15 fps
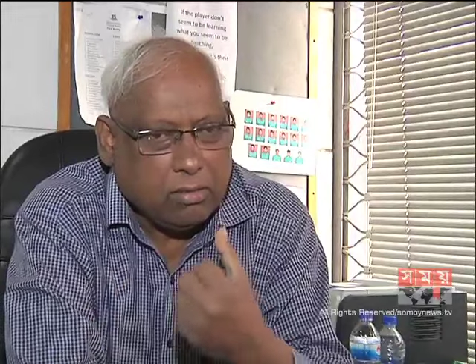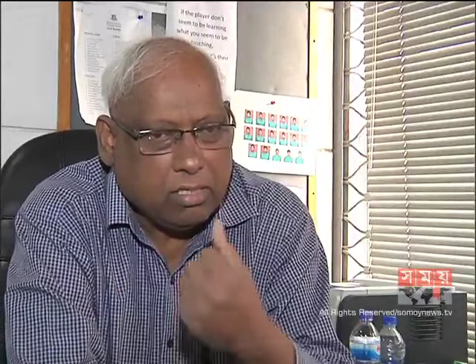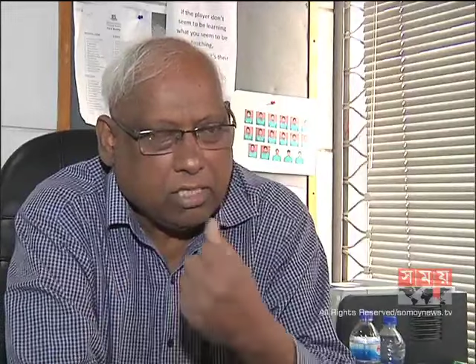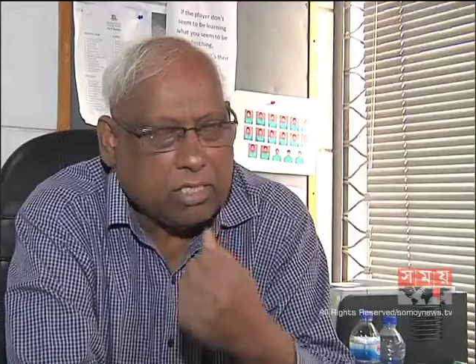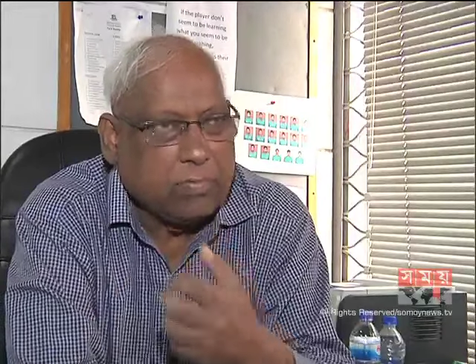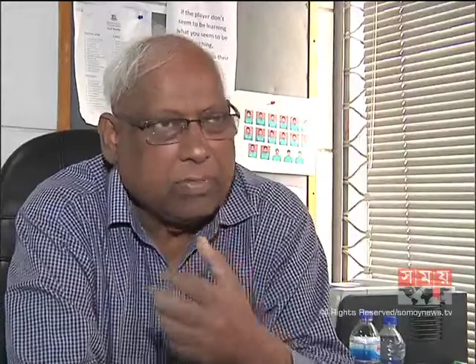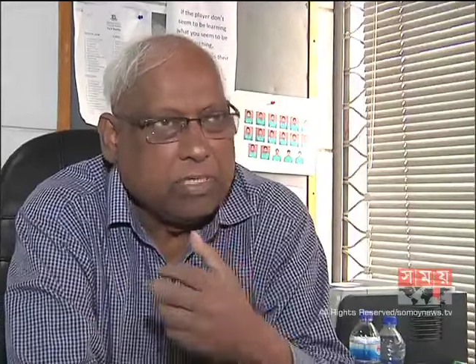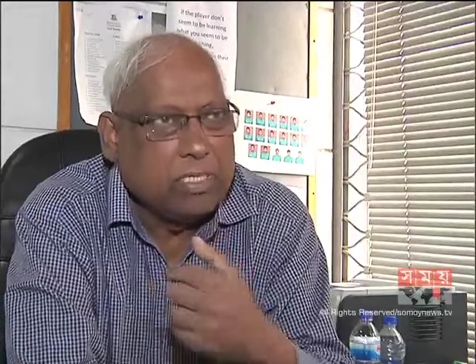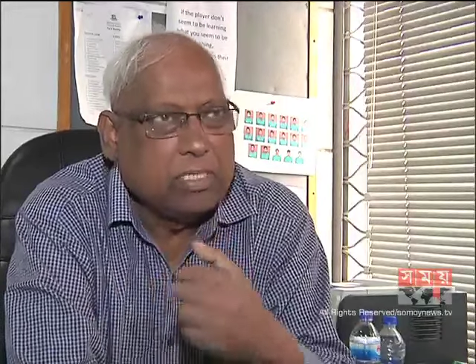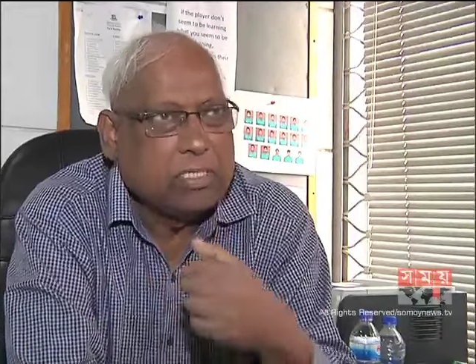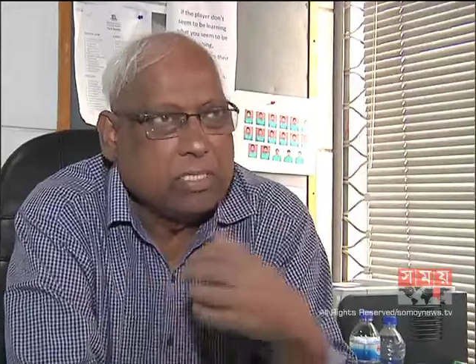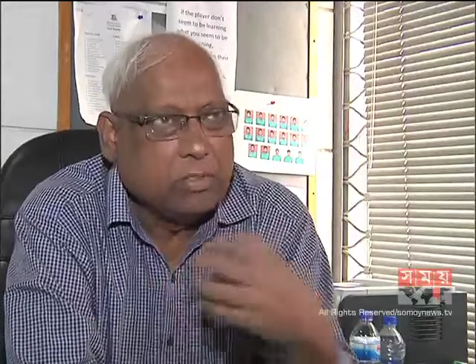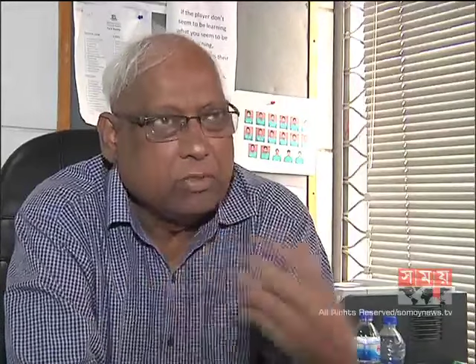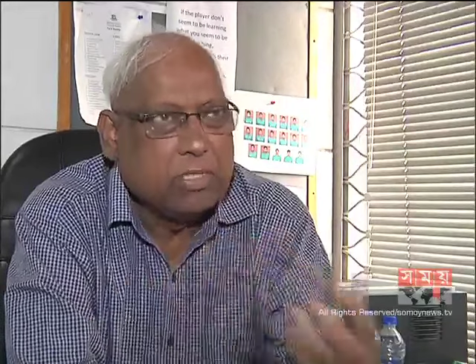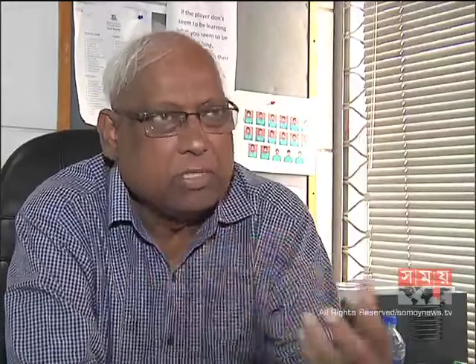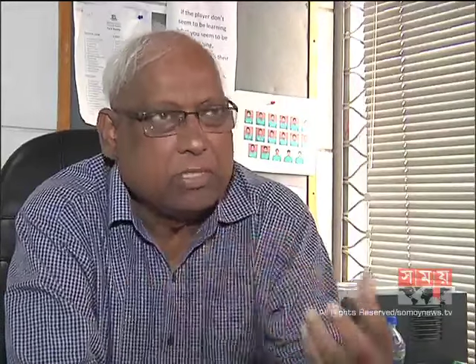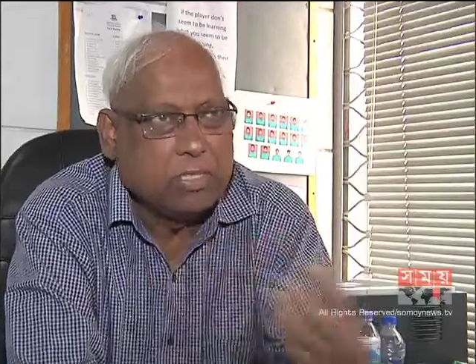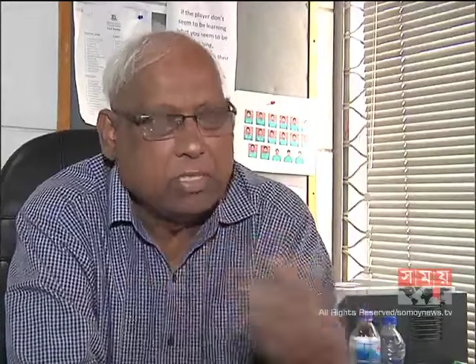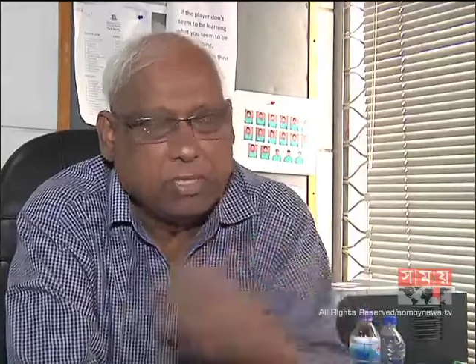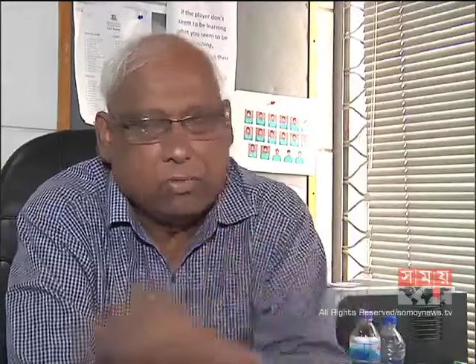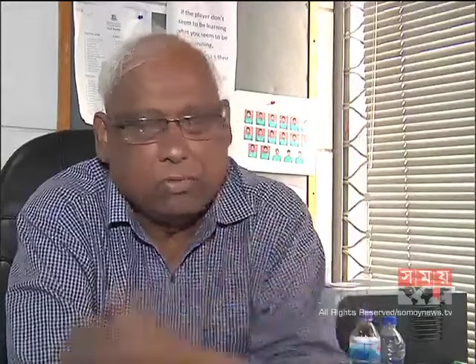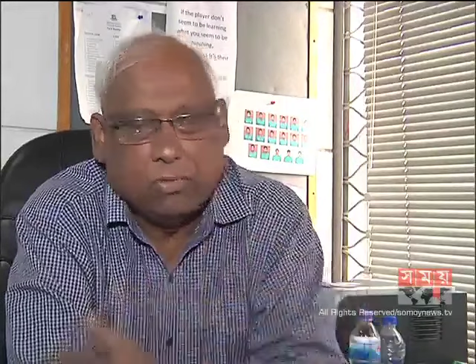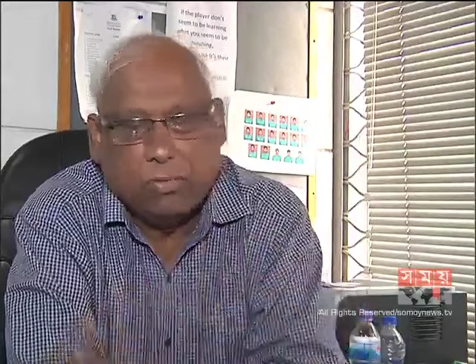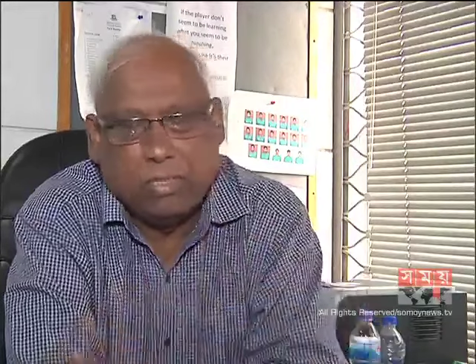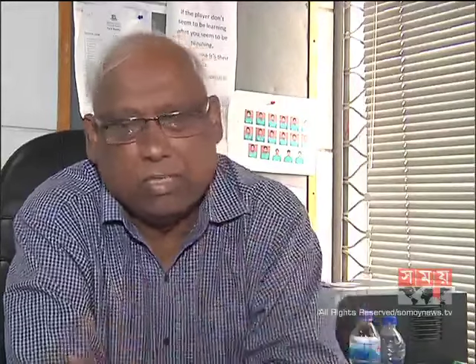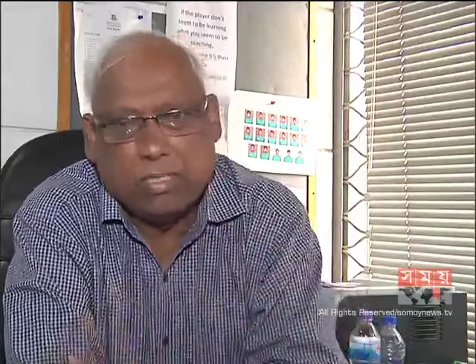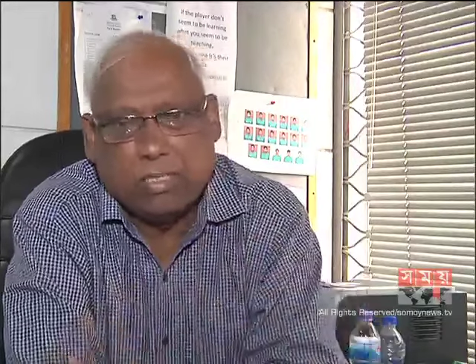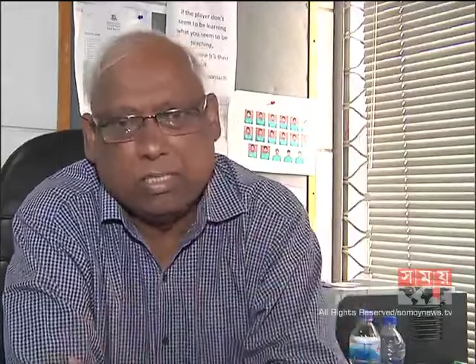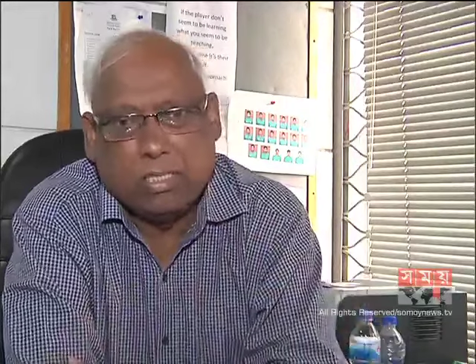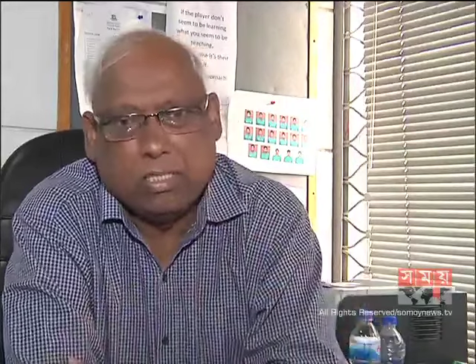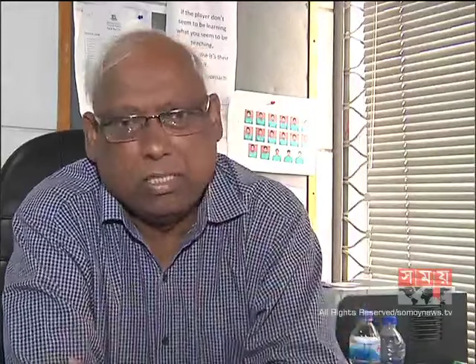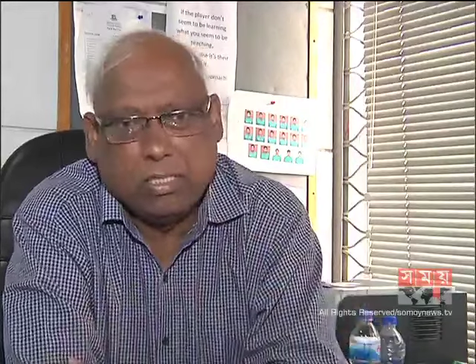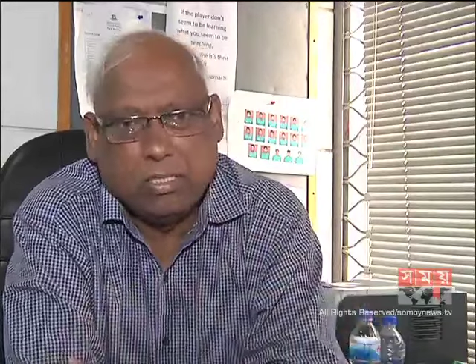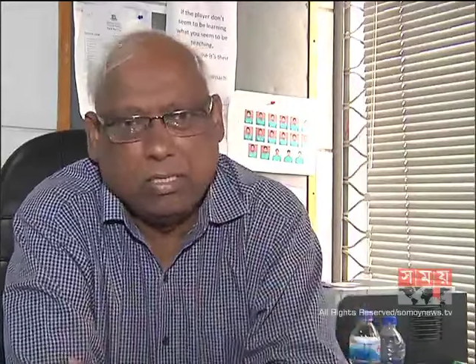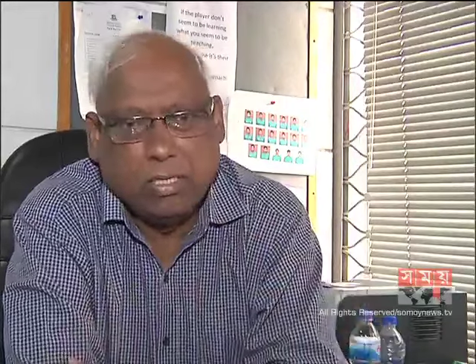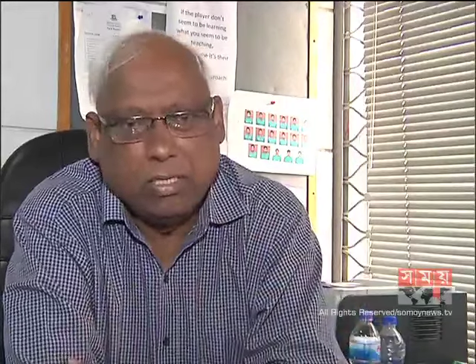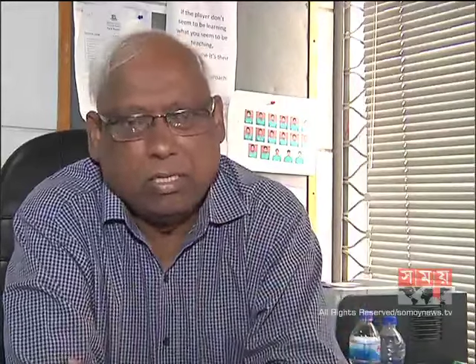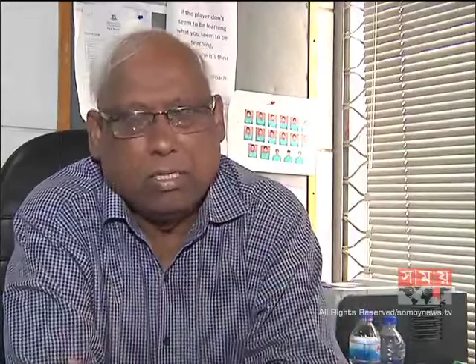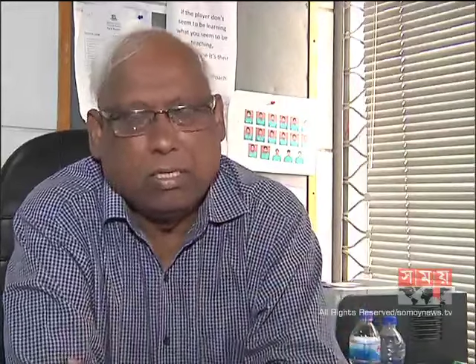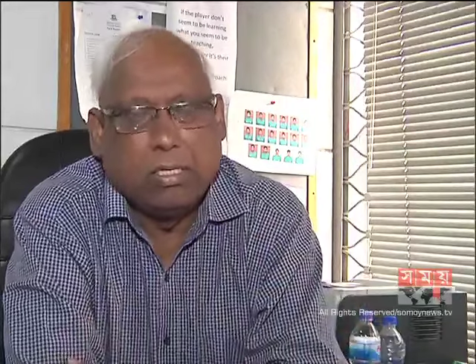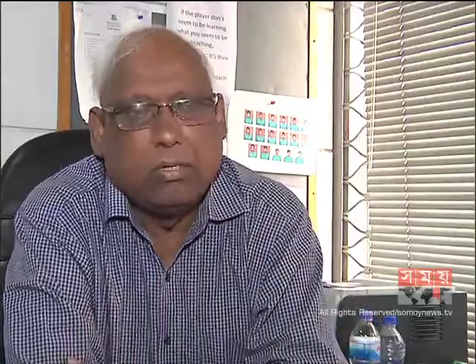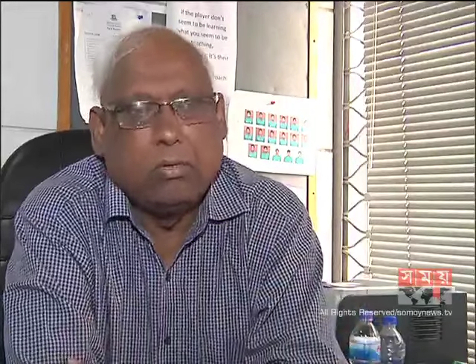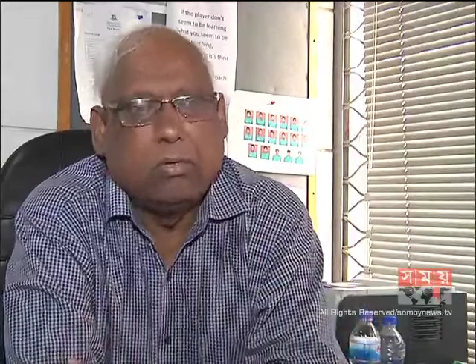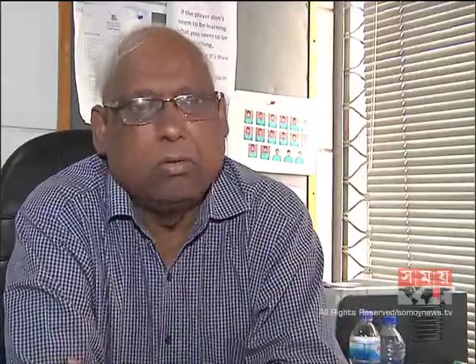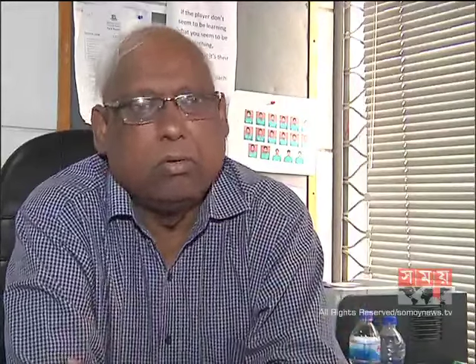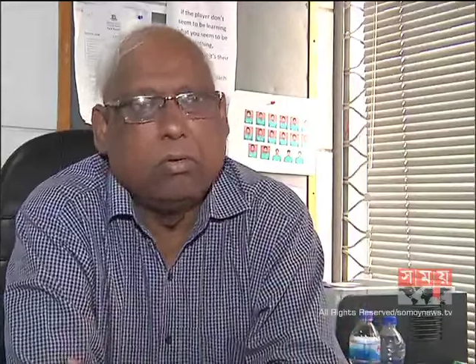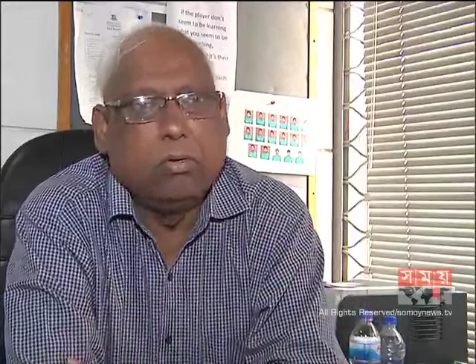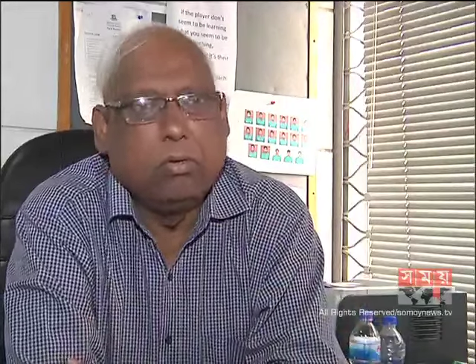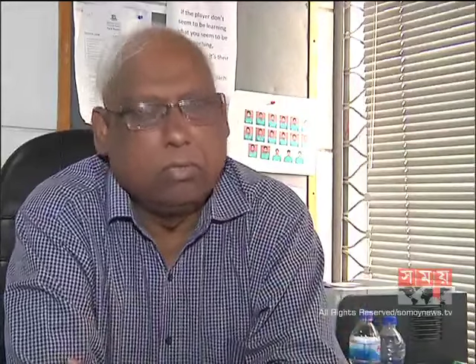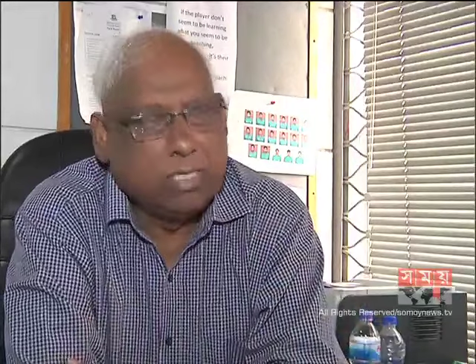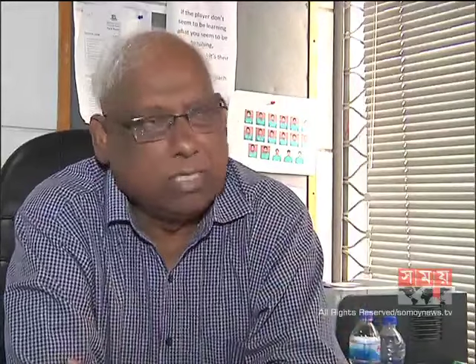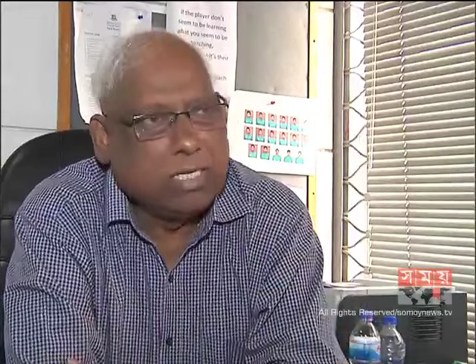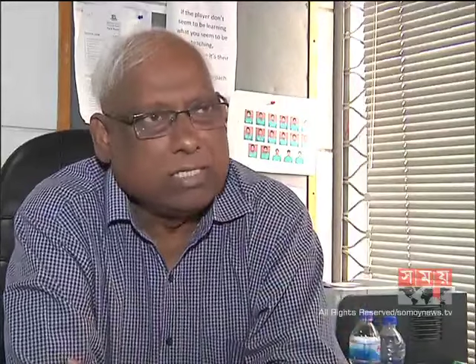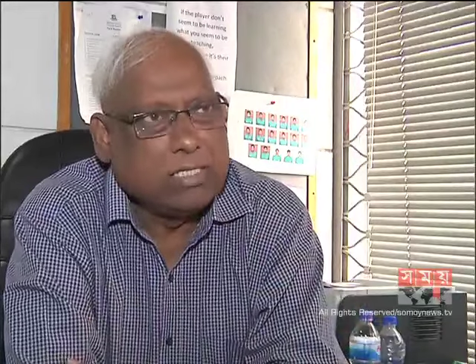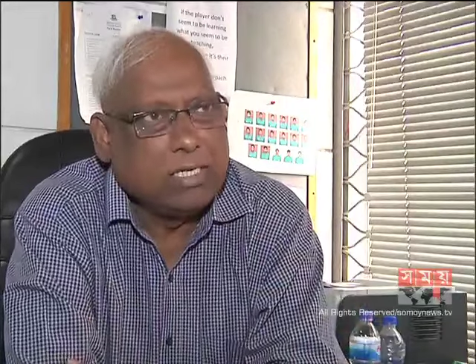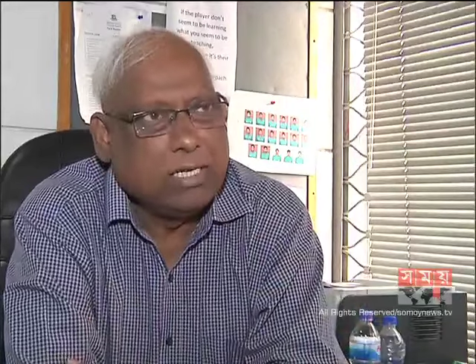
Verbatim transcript: এক্সপিরিয়েন্সটা হয়েছে এখানে দুটো ম্যাচে সেটা ওদের কাজে